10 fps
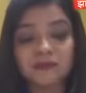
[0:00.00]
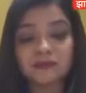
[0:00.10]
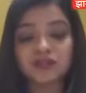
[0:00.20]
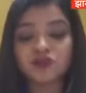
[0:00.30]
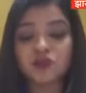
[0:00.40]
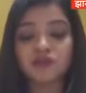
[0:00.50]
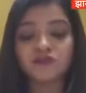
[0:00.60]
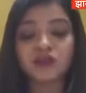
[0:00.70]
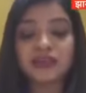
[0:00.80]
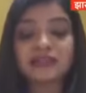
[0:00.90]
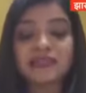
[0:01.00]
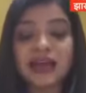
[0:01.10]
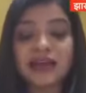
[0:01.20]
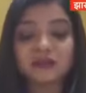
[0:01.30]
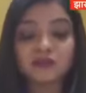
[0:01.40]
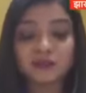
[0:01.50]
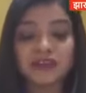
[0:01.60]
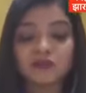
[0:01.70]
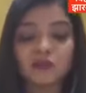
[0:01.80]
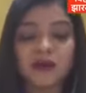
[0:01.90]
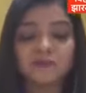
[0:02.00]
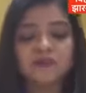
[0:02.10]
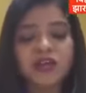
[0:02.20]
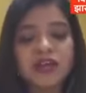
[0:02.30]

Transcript: गवर्नमेंट ऑफ इंडिया एक्ट पास हुआ